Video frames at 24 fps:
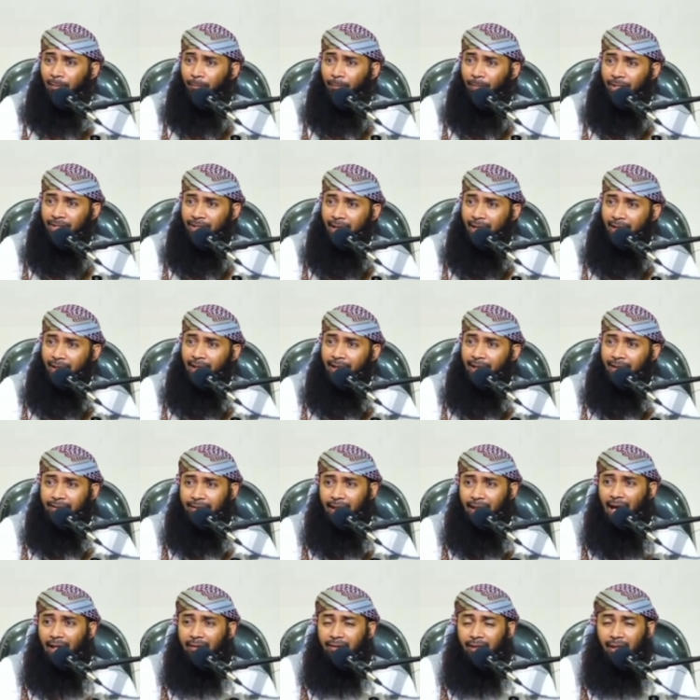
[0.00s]
menjaga
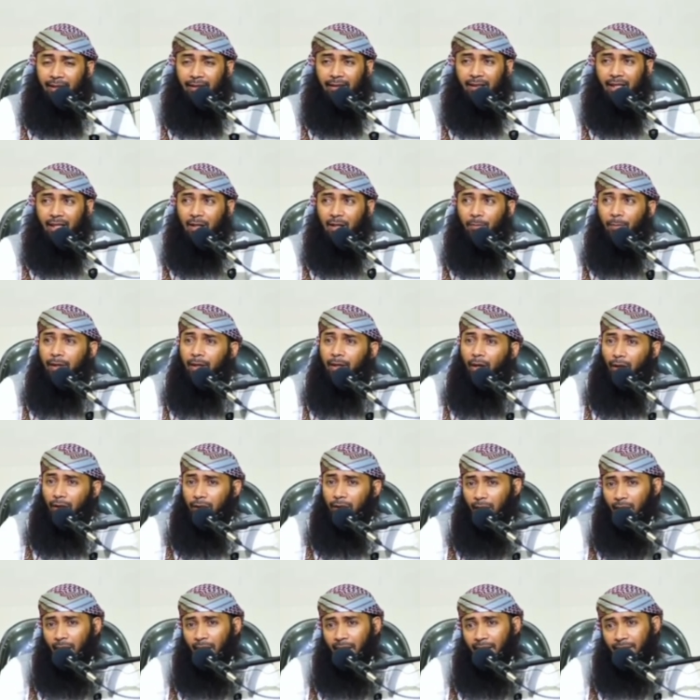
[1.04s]
ketaatan dia kepada
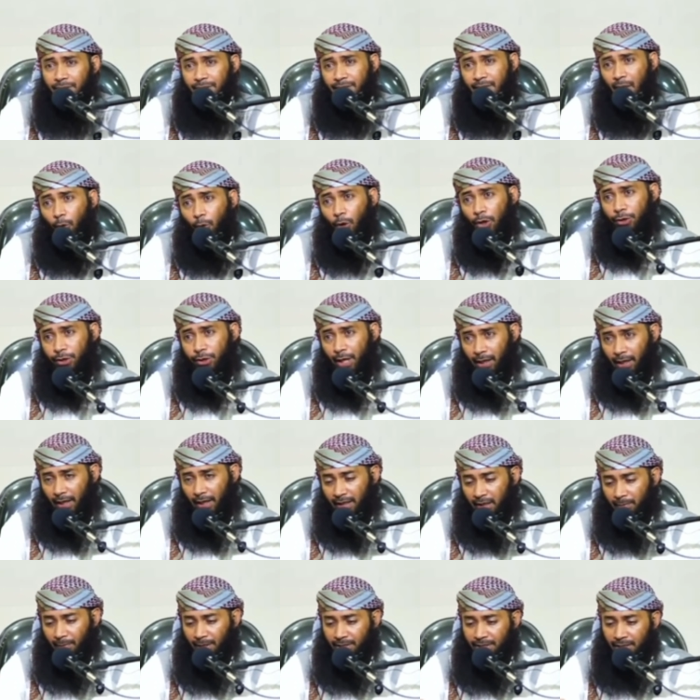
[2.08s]
Allah Azza wa
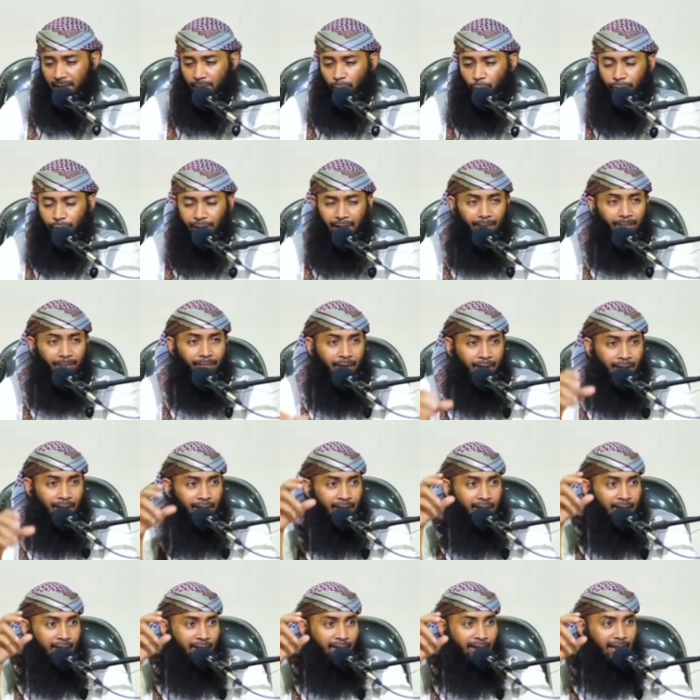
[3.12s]
Jalla di masa muda,
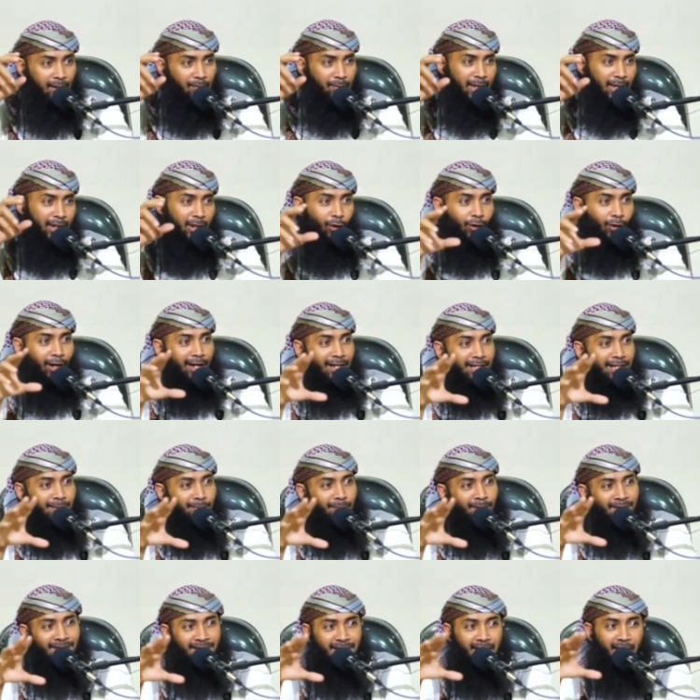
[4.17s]
dia menjadi orang yang
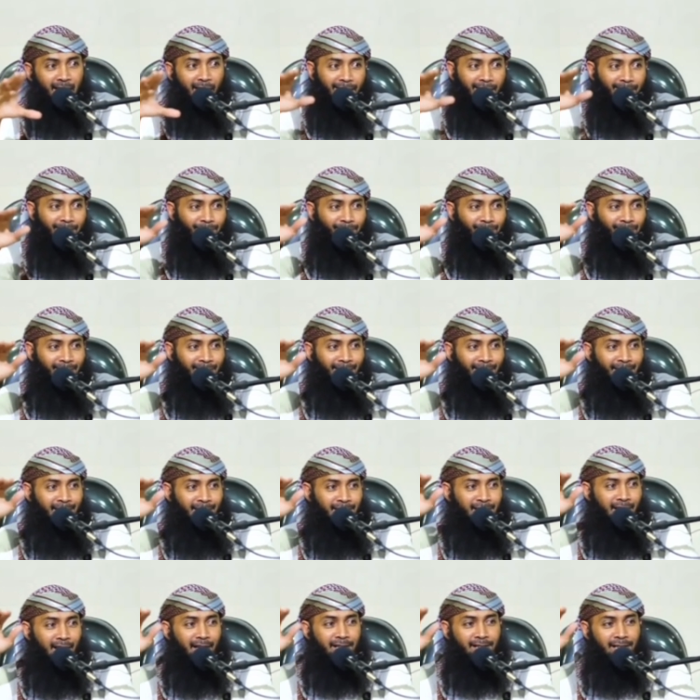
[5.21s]
spesial.
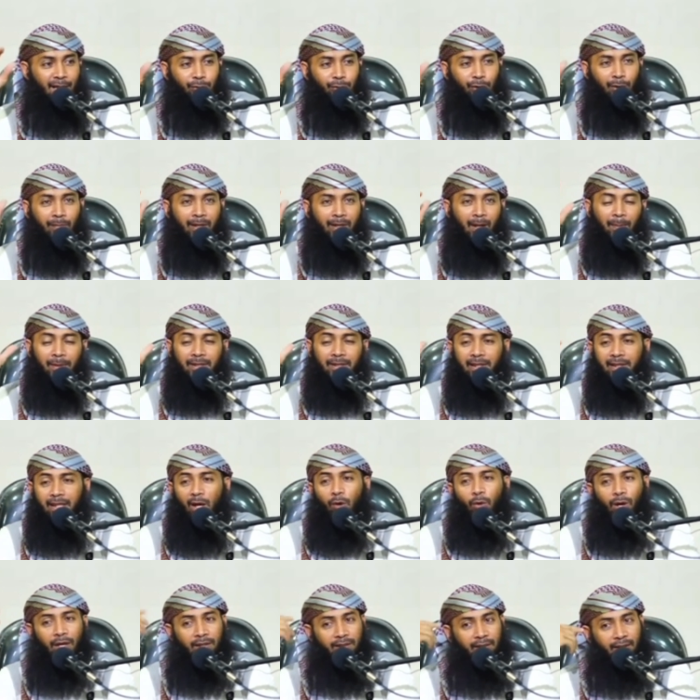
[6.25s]
Salah satu yang mendapatkan
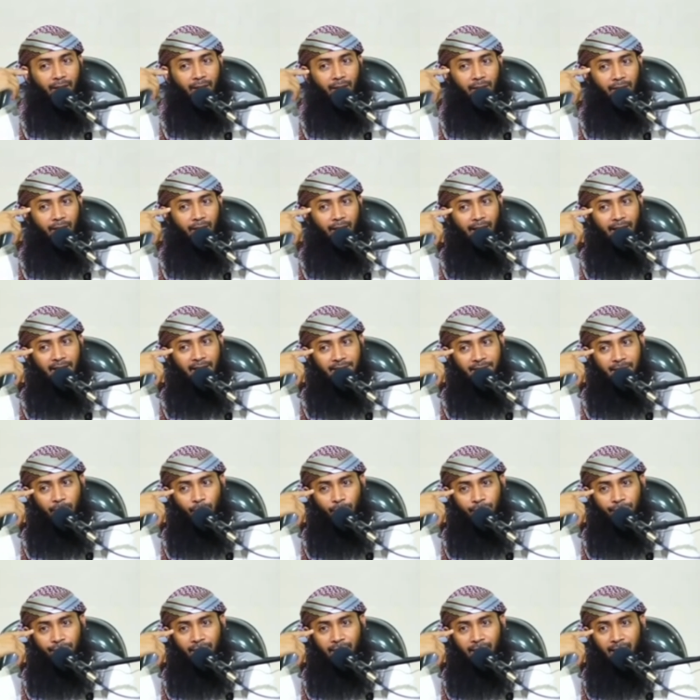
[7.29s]
naungan dari Allah Azza
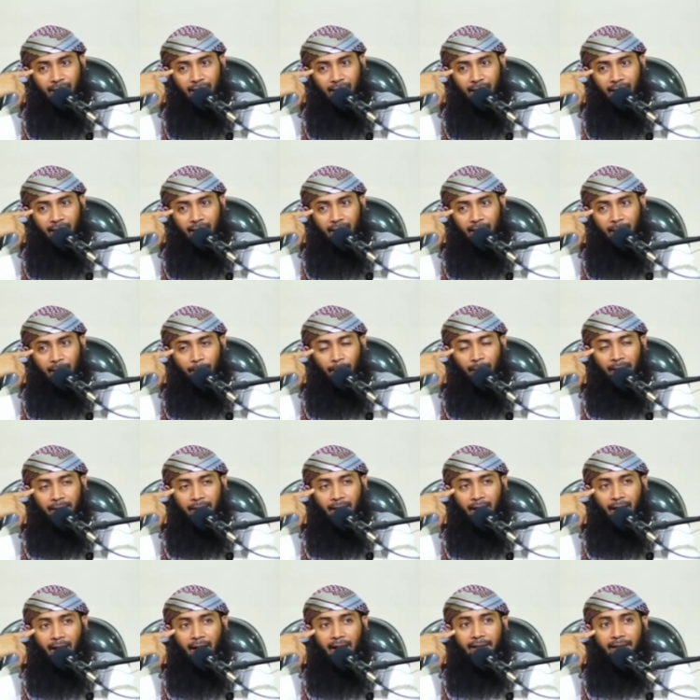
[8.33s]
wa Jalla
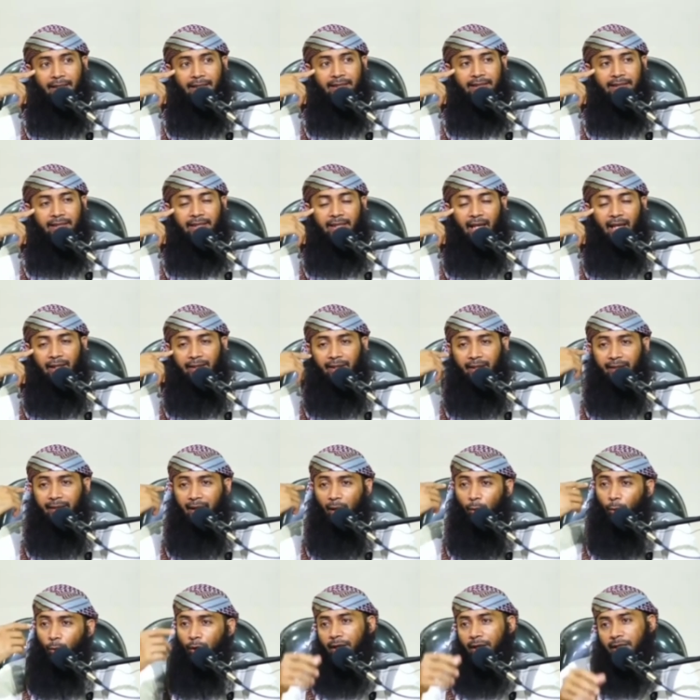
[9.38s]
pada hari tidak ada
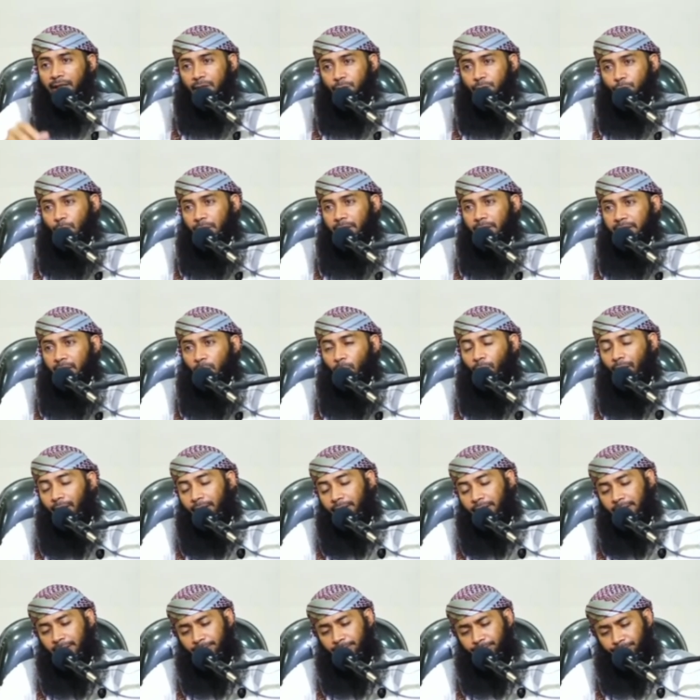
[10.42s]
naungan kecuali
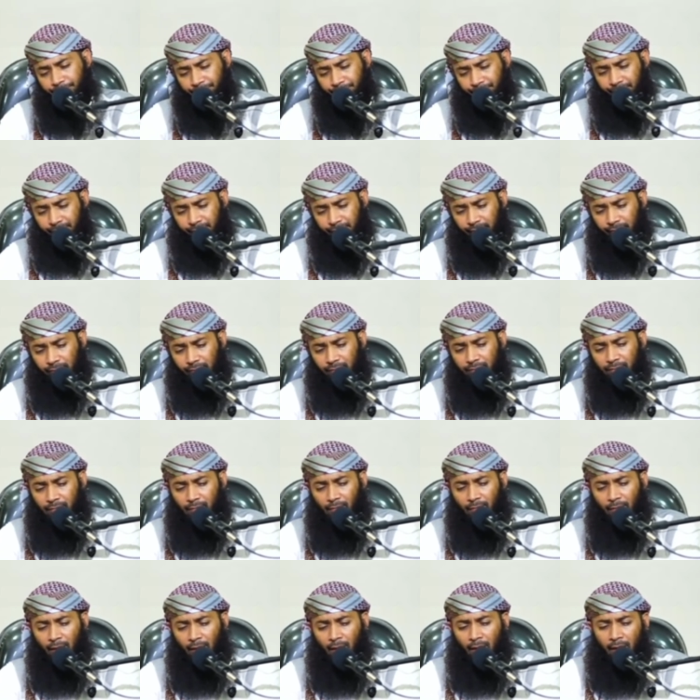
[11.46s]
naungannya.
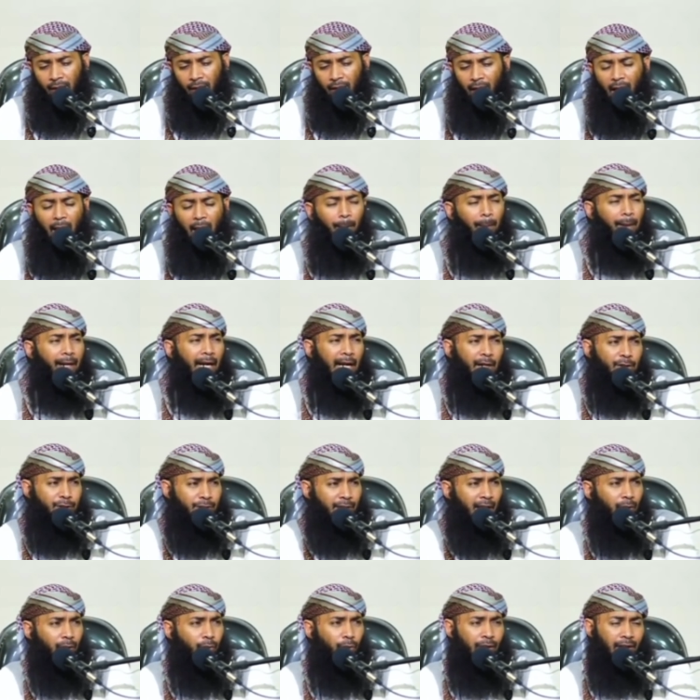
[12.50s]
Apa yang harus
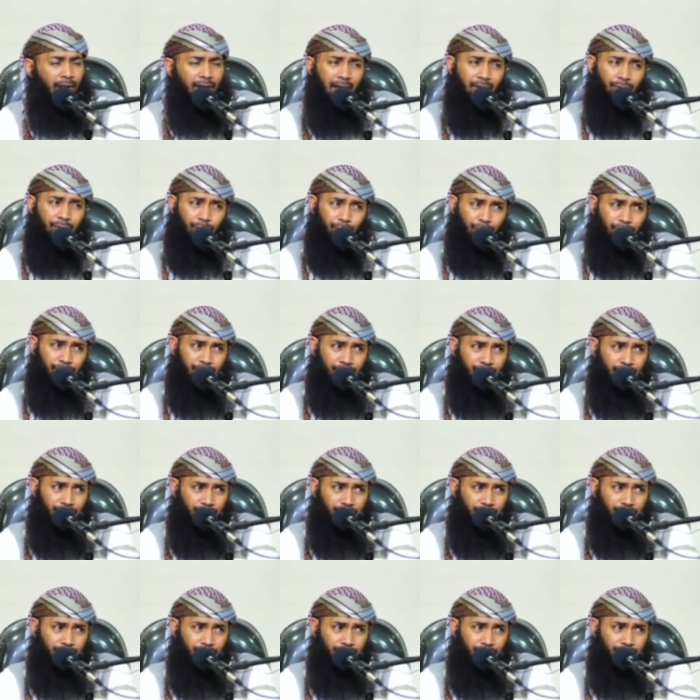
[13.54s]
dilakukan antum?